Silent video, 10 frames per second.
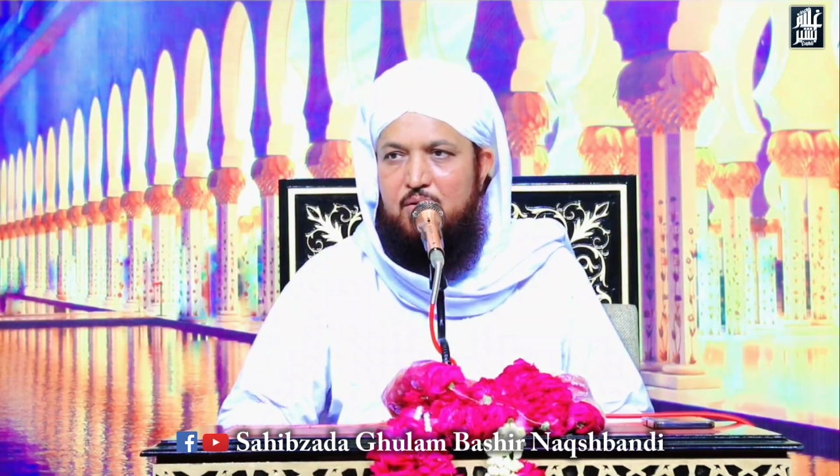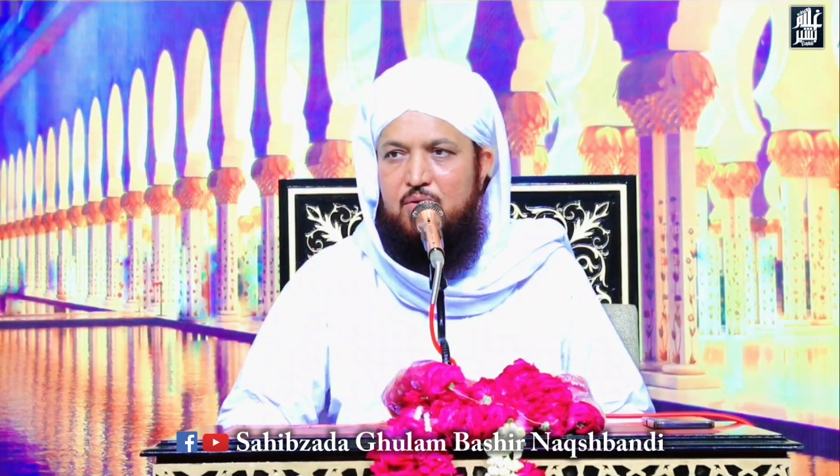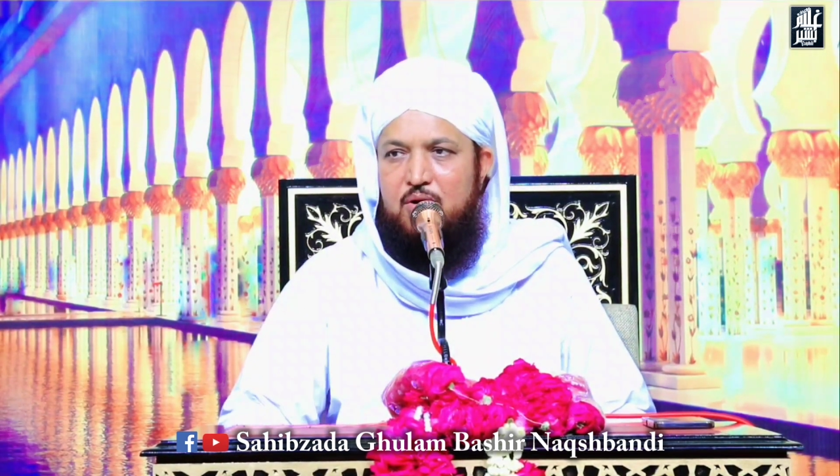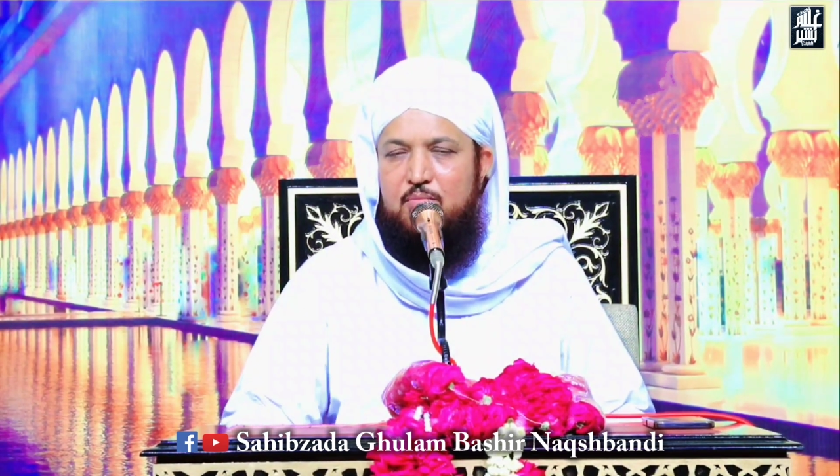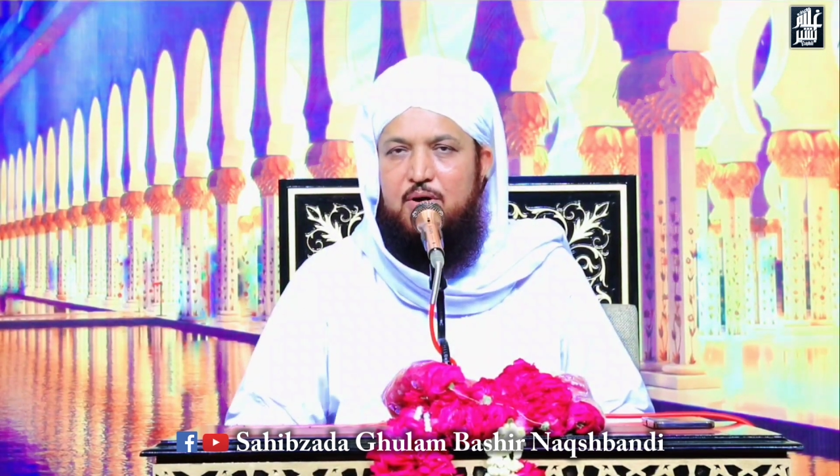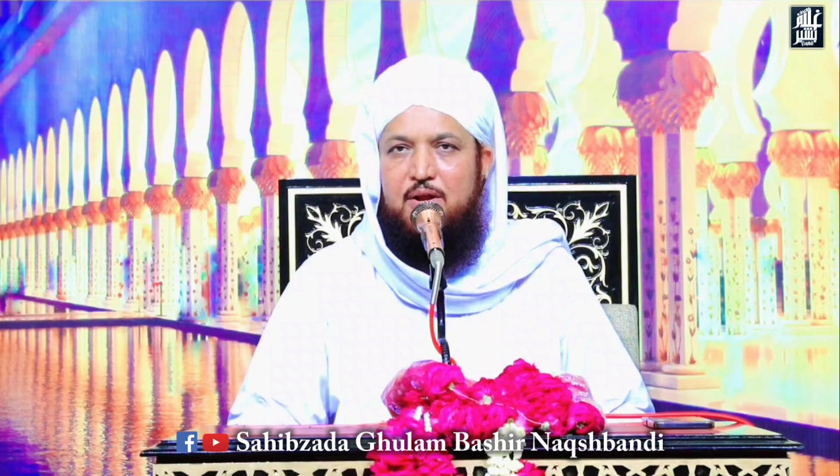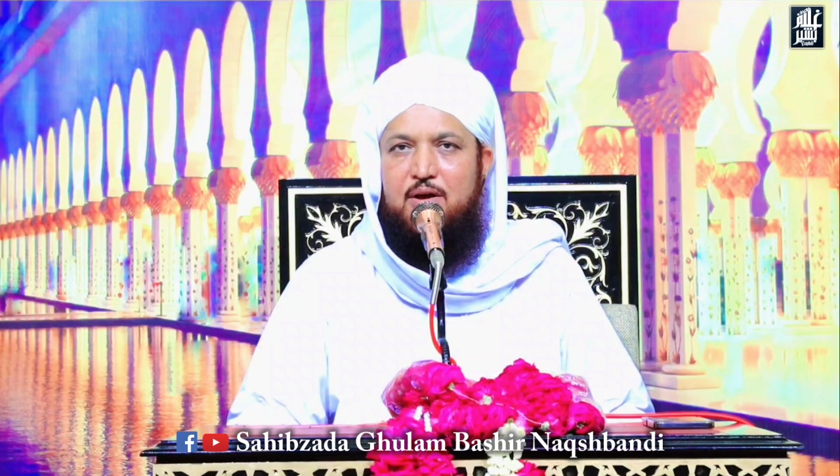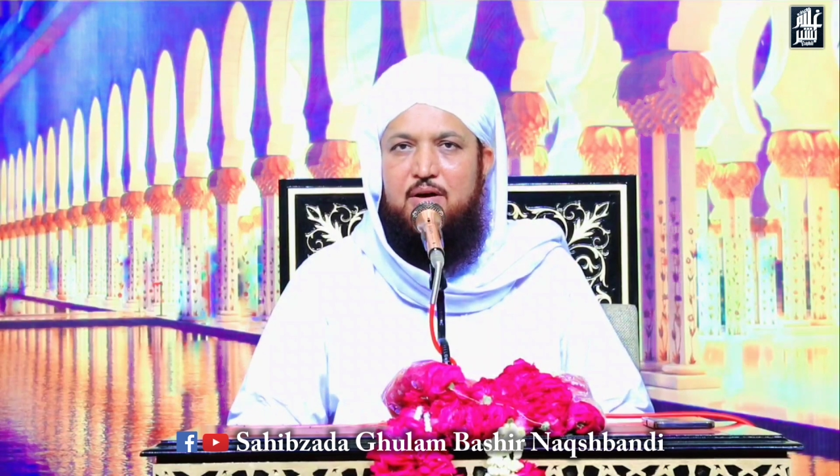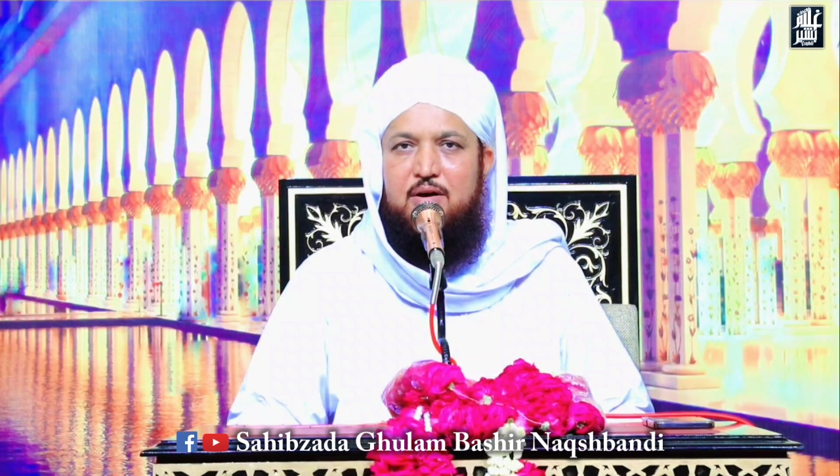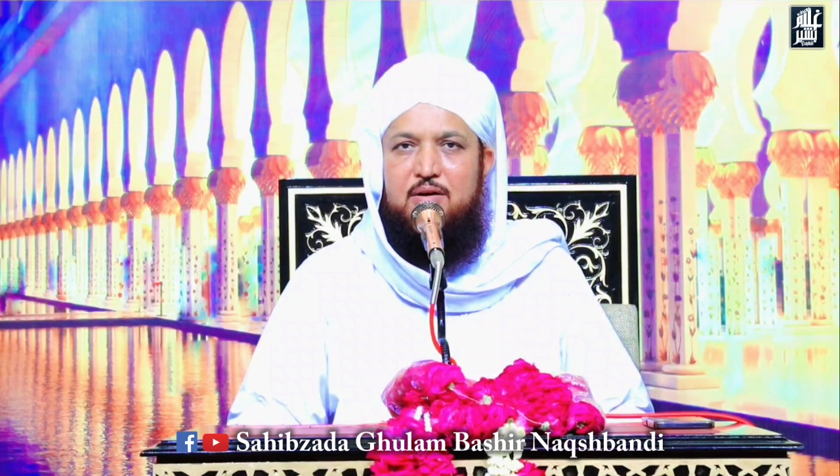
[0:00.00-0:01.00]
और हमारे
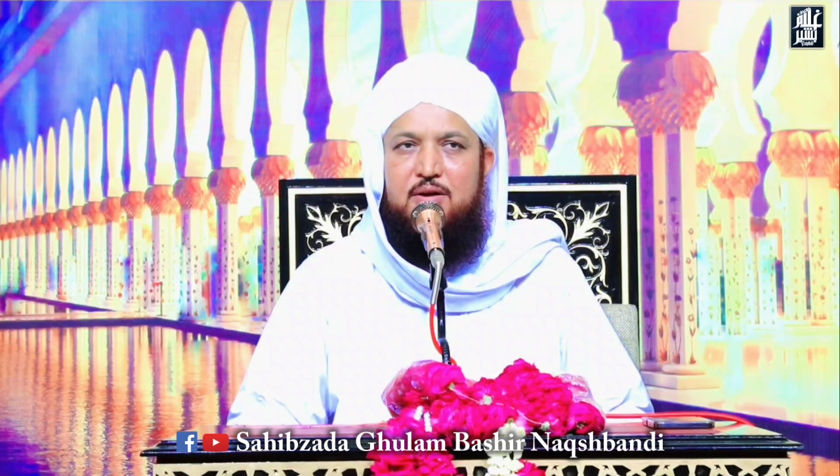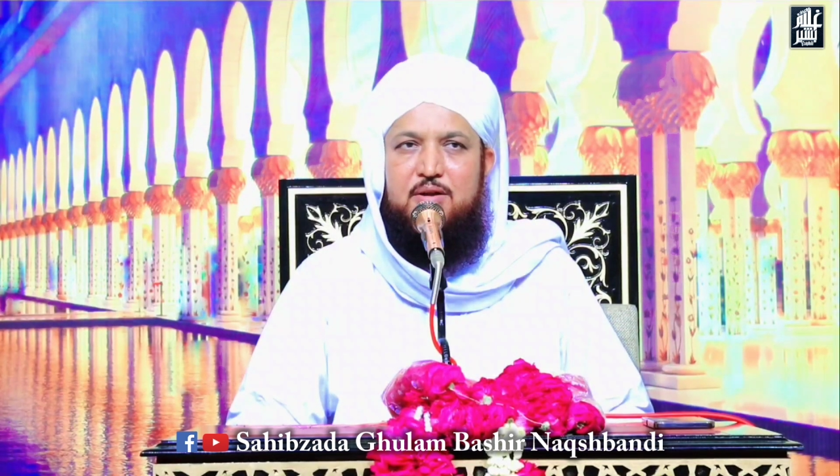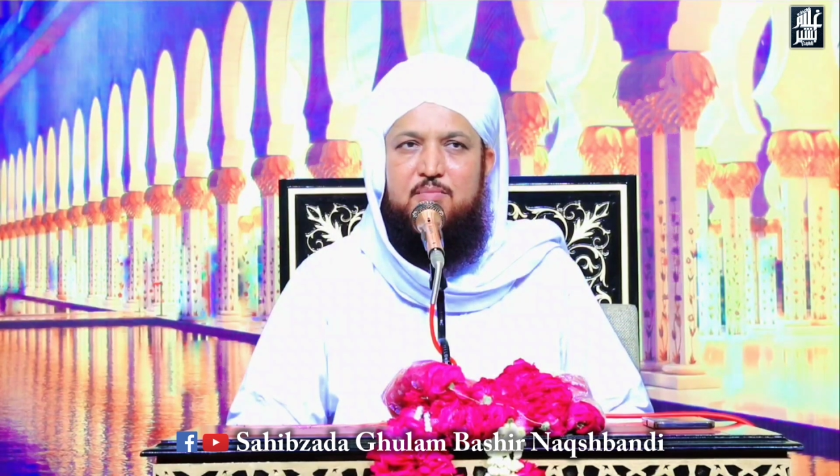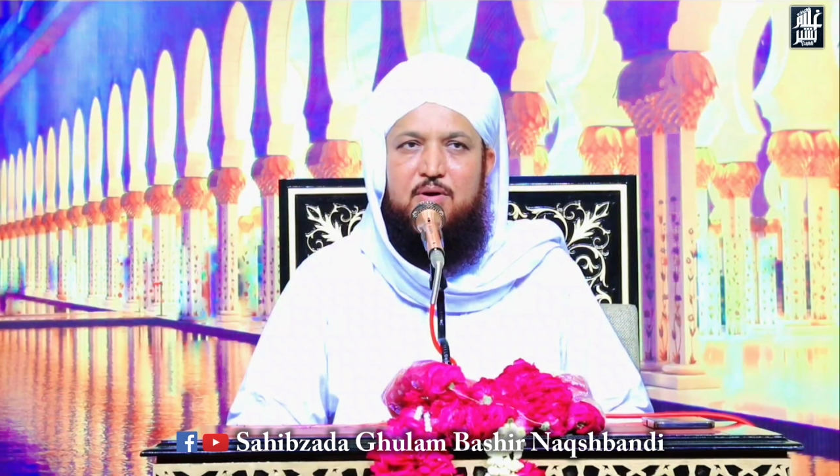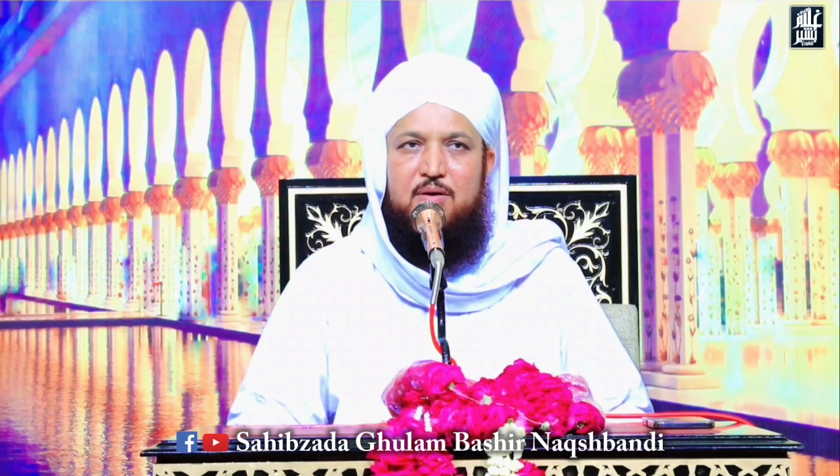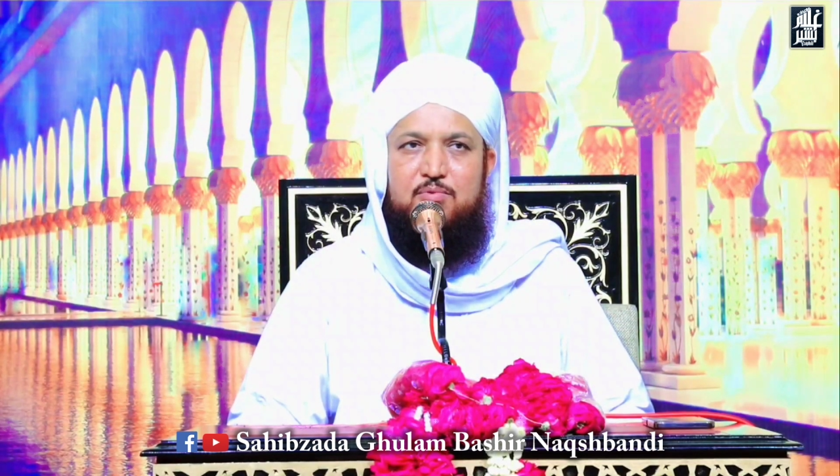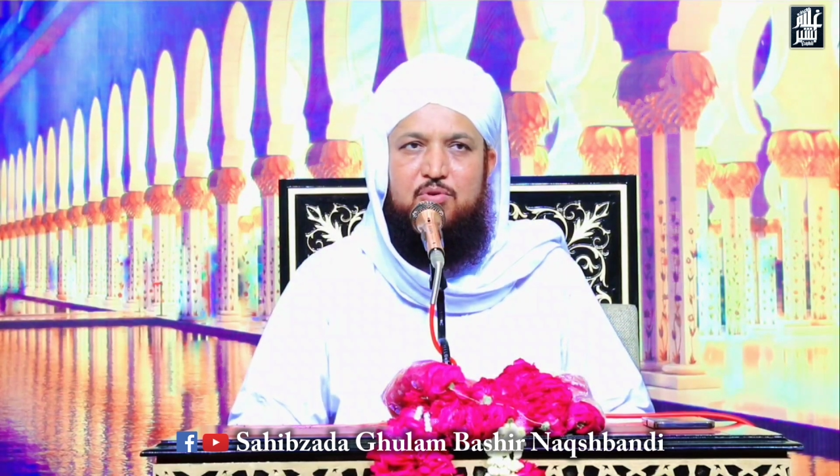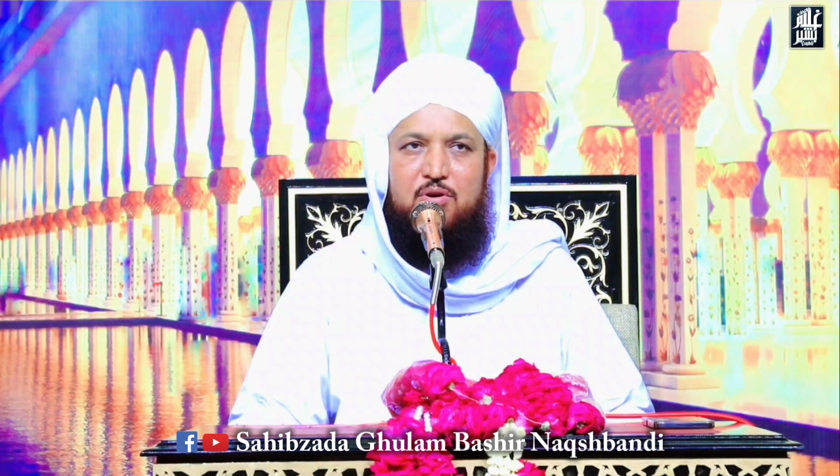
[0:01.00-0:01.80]
आका करीम आप तो